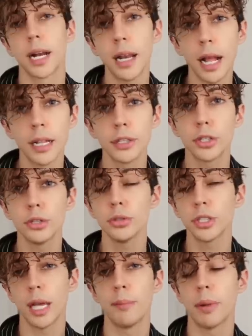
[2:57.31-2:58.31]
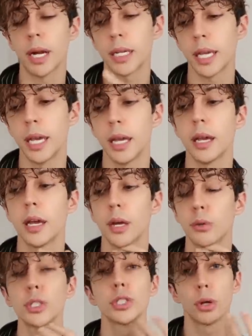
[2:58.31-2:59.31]
tra l'altro sembra che
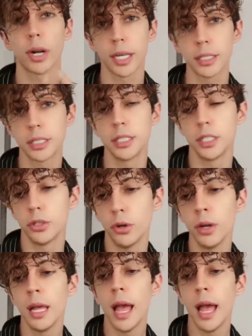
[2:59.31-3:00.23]
eh, questo ragazzino